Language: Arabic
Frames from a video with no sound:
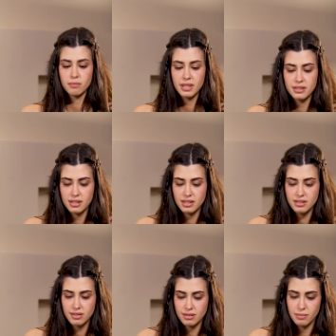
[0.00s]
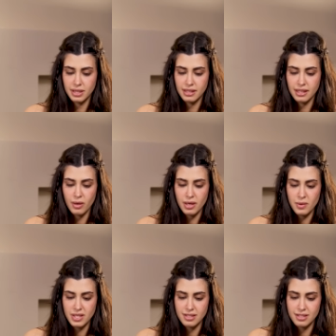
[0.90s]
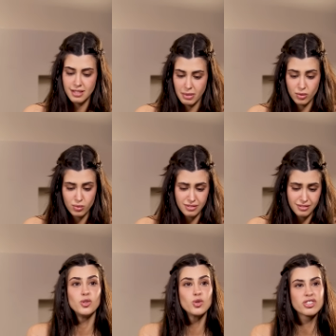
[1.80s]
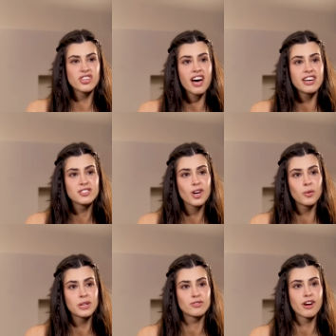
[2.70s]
بقدانيس بقدانويس بقدون نور طاهر is always